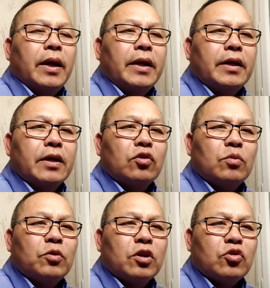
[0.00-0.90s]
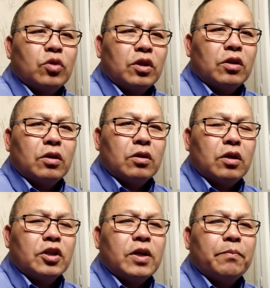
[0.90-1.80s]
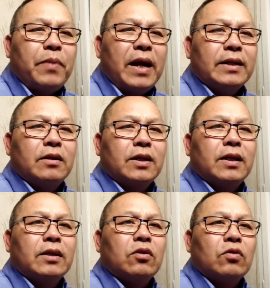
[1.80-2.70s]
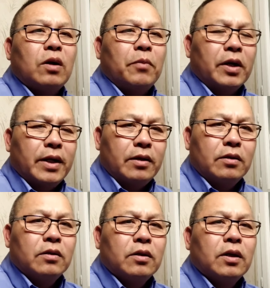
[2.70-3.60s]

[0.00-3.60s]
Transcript: ấy này tôi muốn đó sửa cho cho trên ba liền đấy chả này tàu nó mỏ đâu